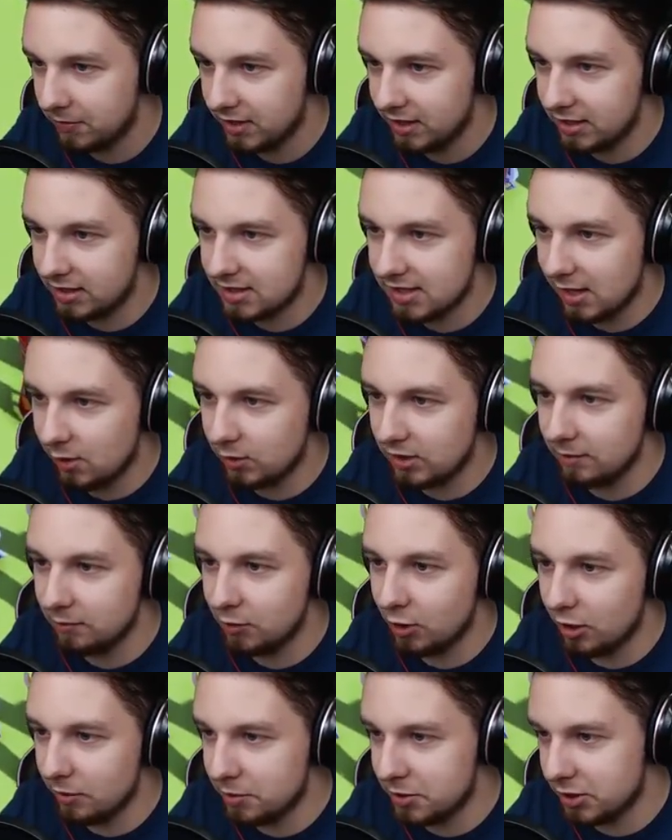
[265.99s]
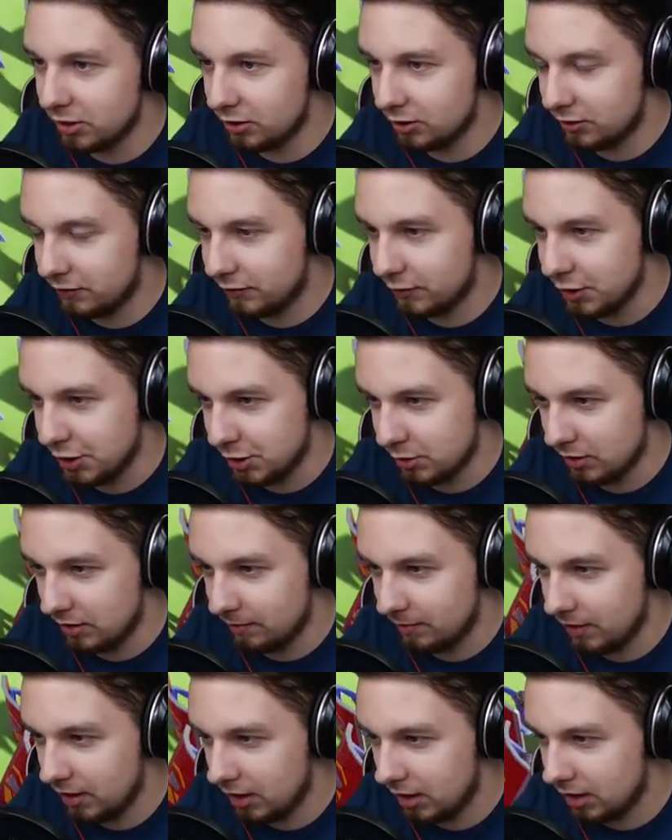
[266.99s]
i całkiem dobrze
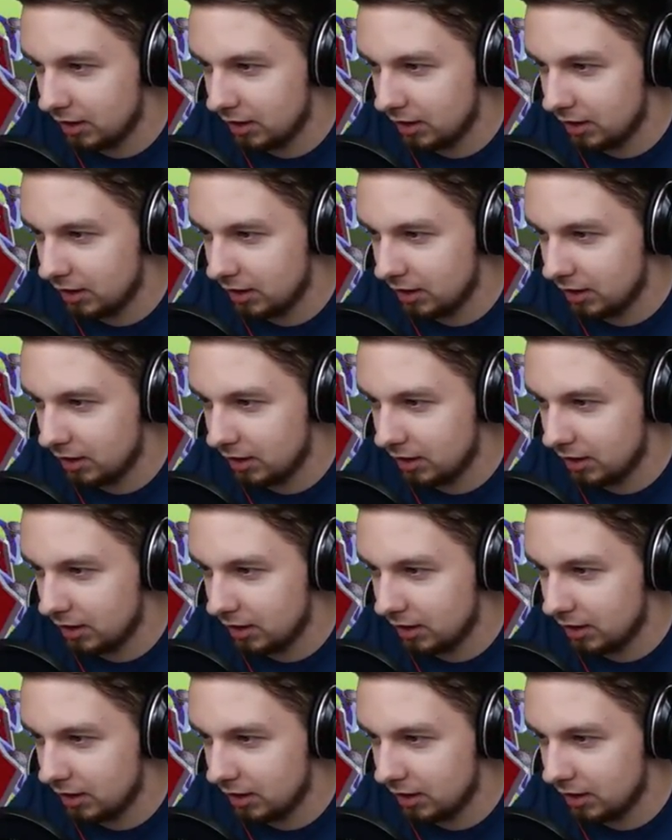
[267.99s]
odtworzyłem.